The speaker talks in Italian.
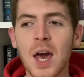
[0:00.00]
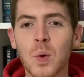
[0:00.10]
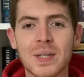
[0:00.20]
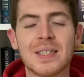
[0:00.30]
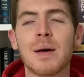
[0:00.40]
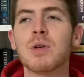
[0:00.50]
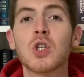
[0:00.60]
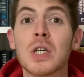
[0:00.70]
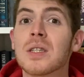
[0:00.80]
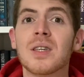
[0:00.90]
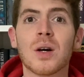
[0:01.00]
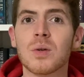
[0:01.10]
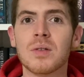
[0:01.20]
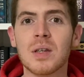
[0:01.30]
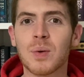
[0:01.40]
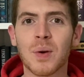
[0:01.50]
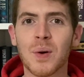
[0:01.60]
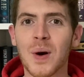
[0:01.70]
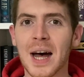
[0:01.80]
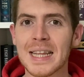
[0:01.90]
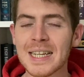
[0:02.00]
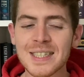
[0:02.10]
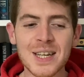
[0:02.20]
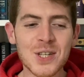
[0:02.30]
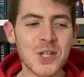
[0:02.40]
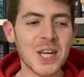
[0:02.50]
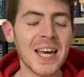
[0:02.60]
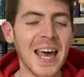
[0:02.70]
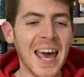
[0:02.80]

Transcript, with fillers: queste amicizie continuano ad esserci